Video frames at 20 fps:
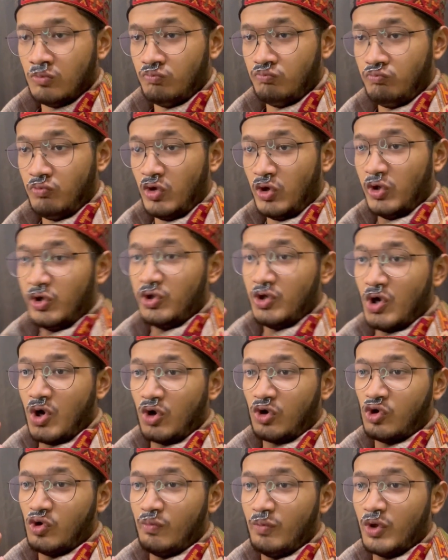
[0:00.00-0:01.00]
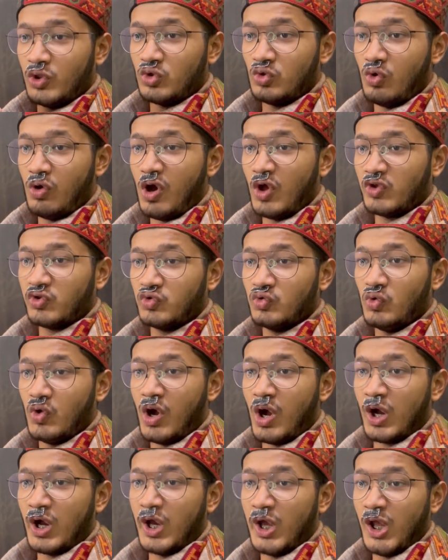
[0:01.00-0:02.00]
मेरी आंखों में तो आंसू
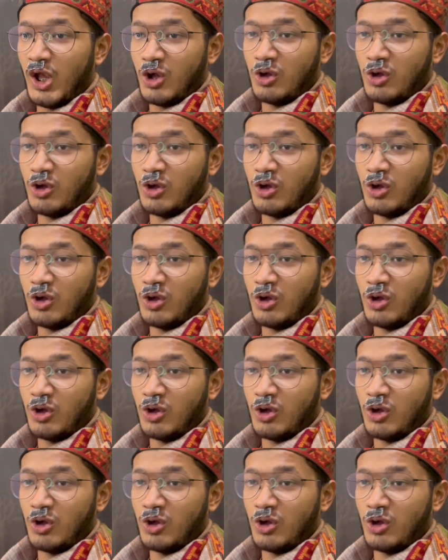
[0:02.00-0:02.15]
आ गए